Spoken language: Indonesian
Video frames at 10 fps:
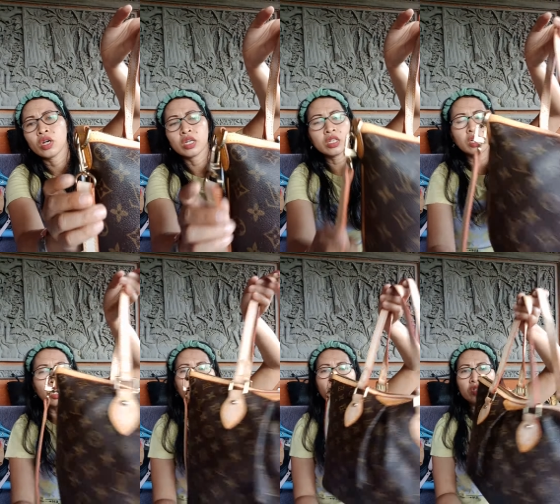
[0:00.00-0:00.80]
ini
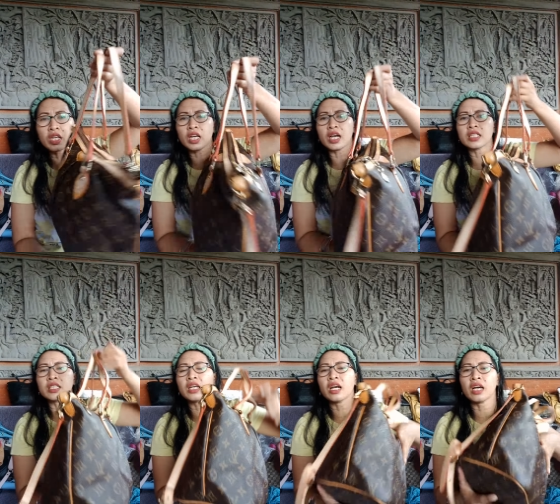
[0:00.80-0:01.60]
kalau mau saya
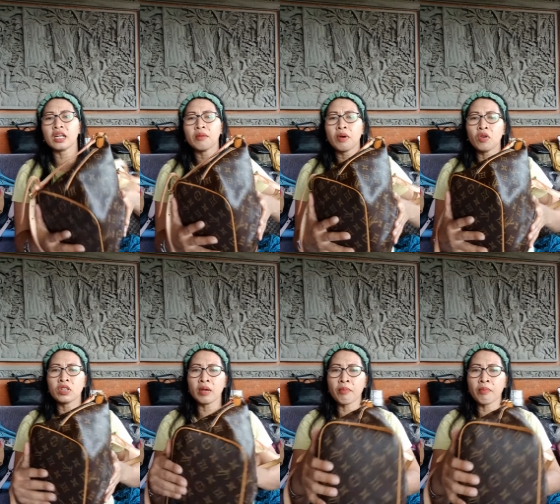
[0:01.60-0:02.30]
kasih kak karena bautnya